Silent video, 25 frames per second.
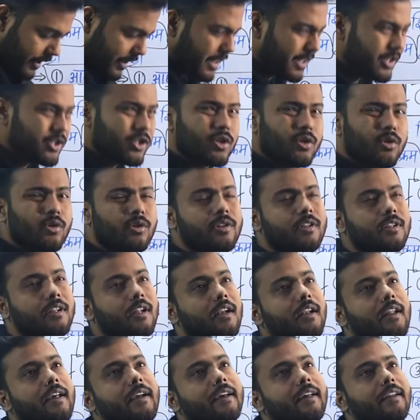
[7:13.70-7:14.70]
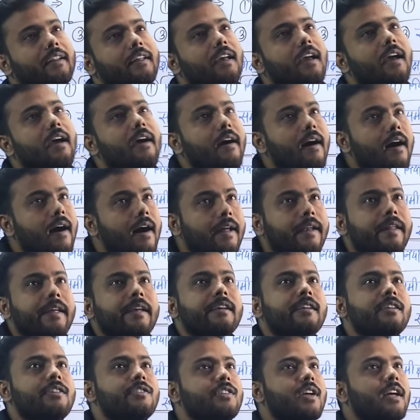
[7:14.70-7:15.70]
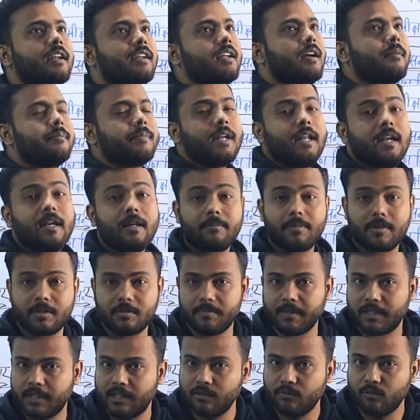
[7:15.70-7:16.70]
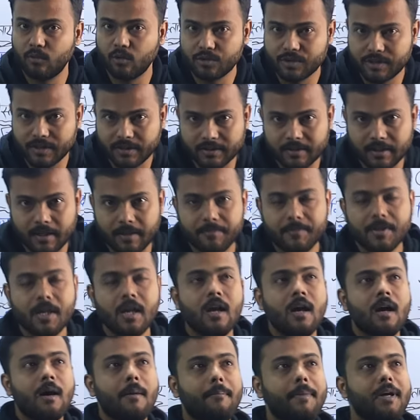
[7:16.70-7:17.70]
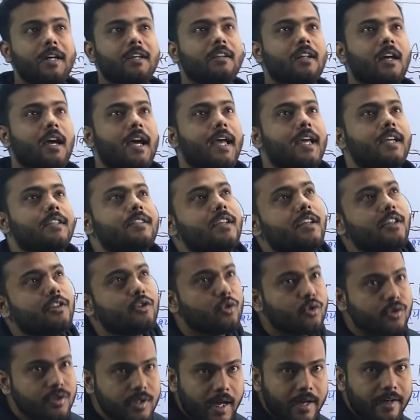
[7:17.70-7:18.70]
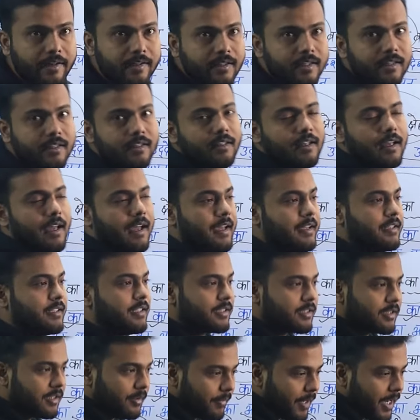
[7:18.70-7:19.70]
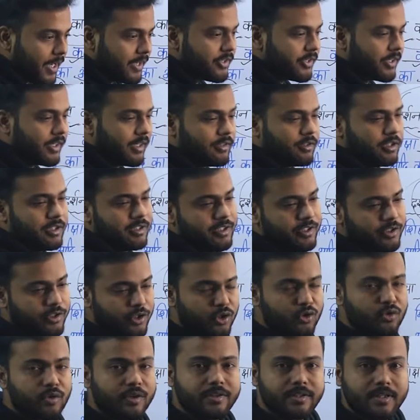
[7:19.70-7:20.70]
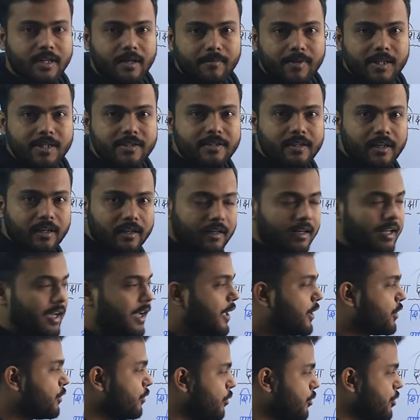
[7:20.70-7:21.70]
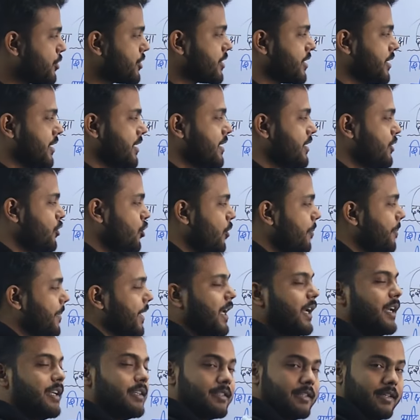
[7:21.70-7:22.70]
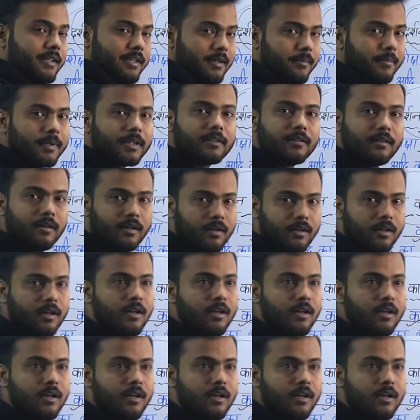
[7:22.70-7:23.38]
के लक्ष्य को लेकर के हर एक इंसान का अपना अलग परस्पेक्टिव हो सकता है बट एज ए सोसाइटी एज ए समाज अगर किसी चीज़ को इस्टेब्लिश करना है तो उस चीज़ को पहले से ही बत...